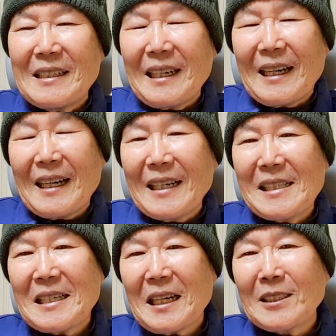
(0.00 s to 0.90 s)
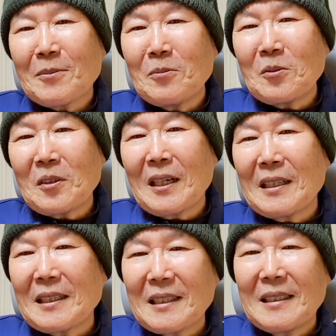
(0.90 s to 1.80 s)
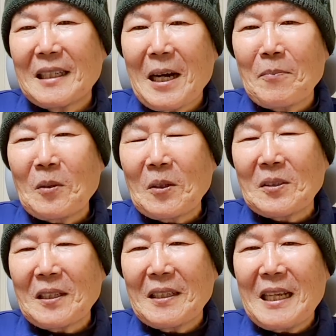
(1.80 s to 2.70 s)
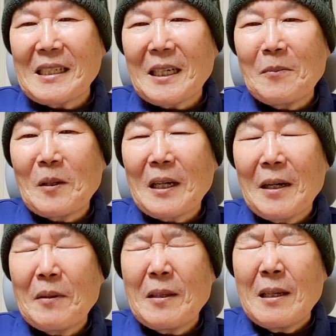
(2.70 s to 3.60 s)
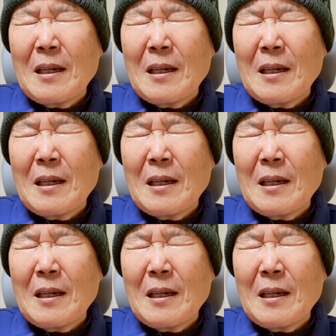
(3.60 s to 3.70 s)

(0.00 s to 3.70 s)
아, 가슴 뭉클한 그 감동적인 대사가 뭔가 하면